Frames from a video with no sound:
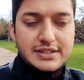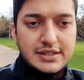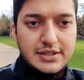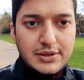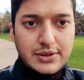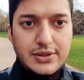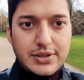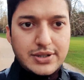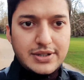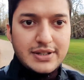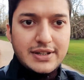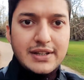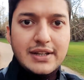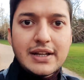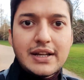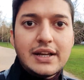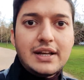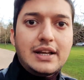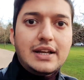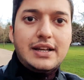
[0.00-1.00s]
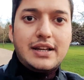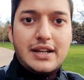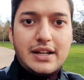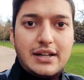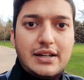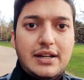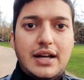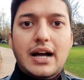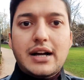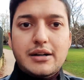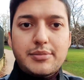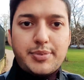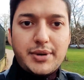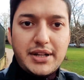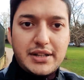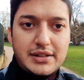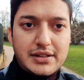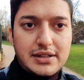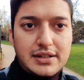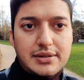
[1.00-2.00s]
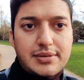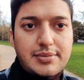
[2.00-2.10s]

ஸோ யா அங்கே போயிட்டு